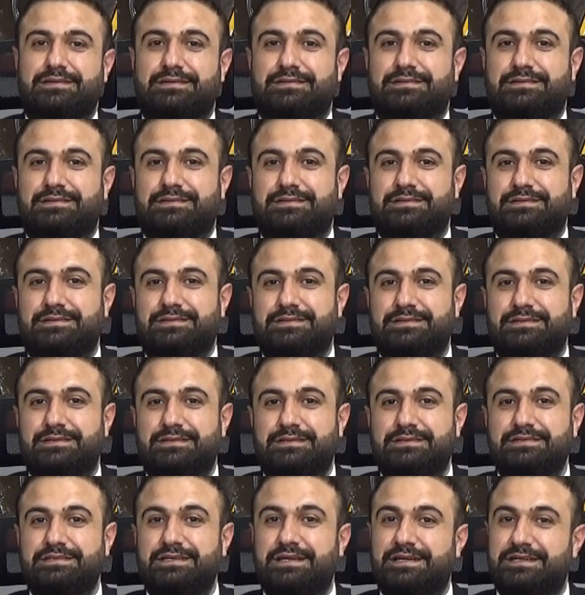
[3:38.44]
e,
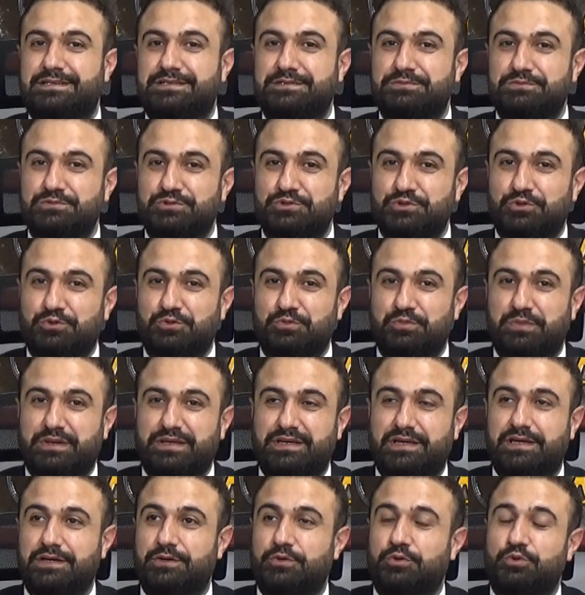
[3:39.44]
yardımcı
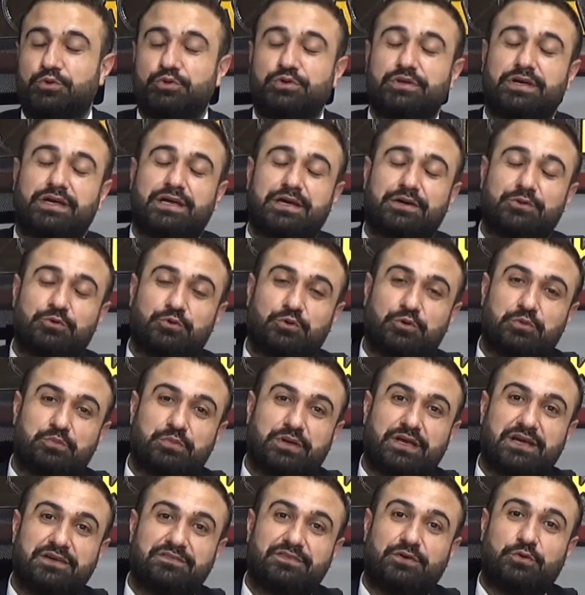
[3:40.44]
olmaya, ön ayak
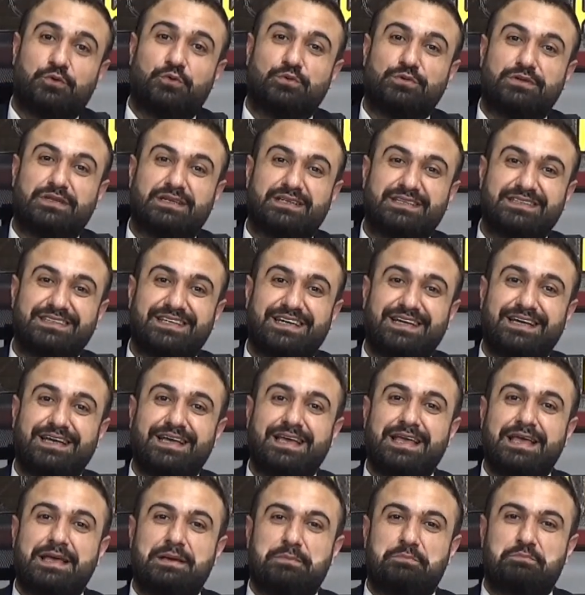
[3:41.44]
olmaya ve onları
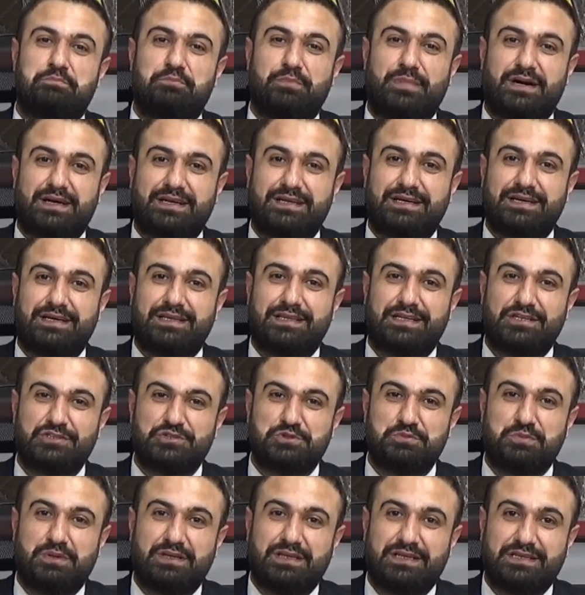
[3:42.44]
da
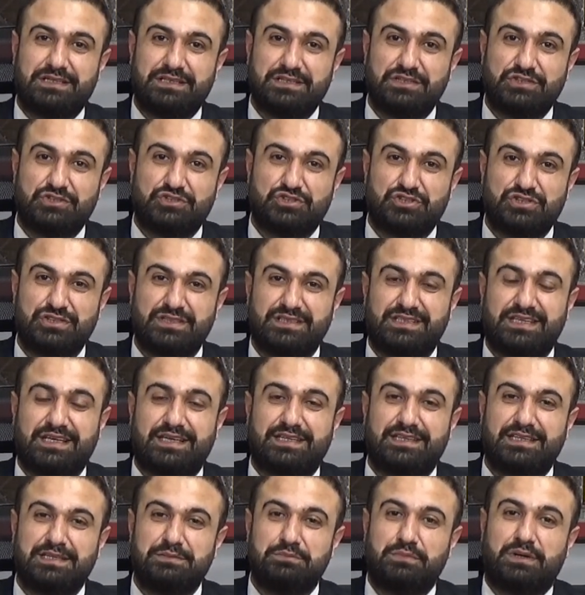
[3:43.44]
markalaşmaları için
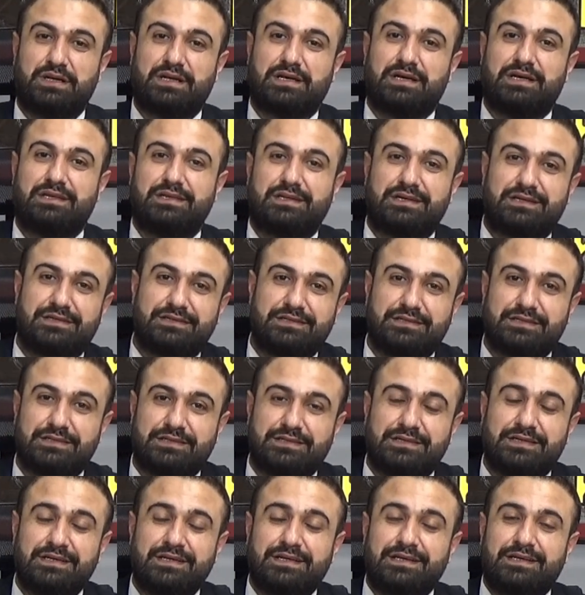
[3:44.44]
kendi
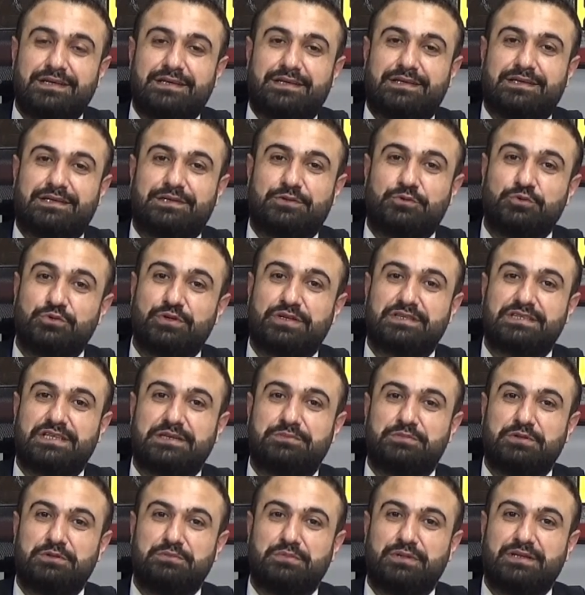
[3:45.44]
markalarını e,
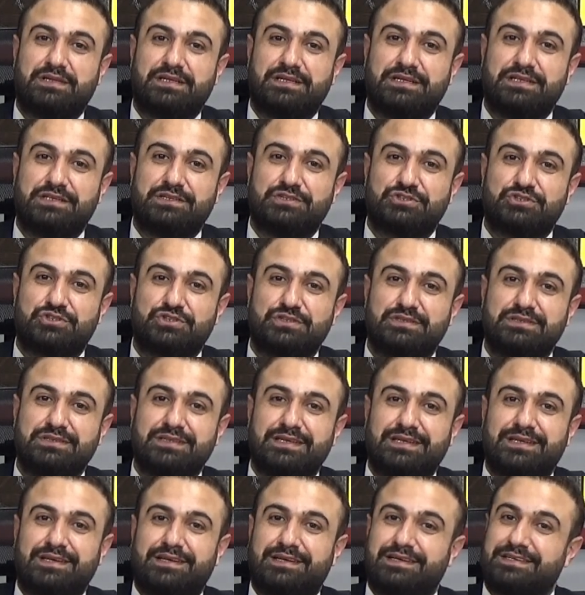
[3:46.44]
üretebilmeleri
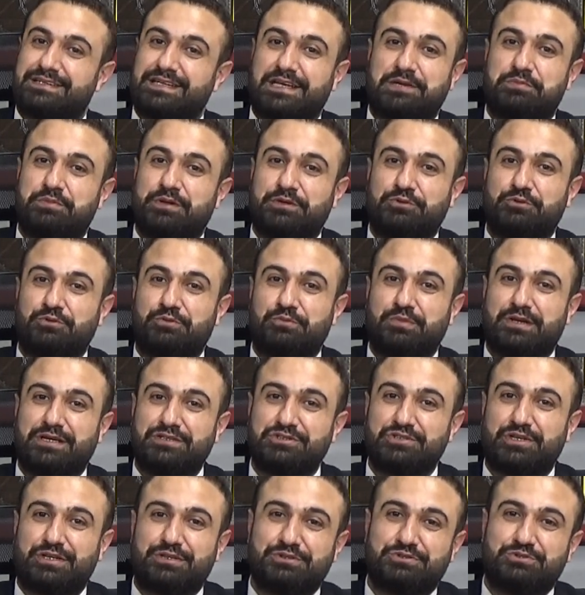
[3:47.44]
için rehber
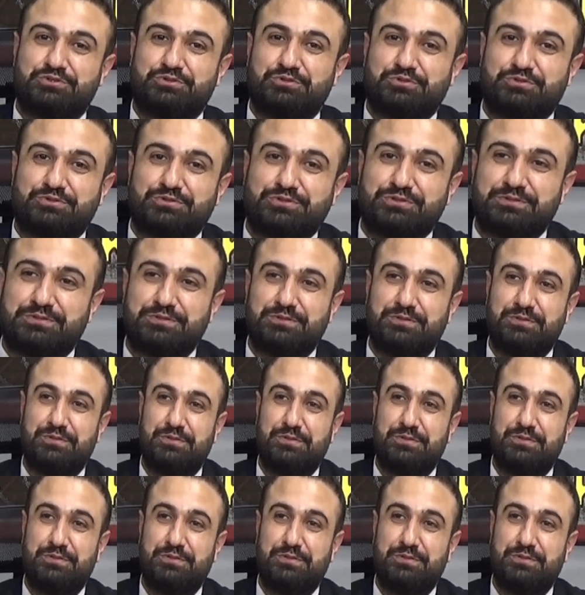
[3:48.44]
olmaya çalışıyoruz.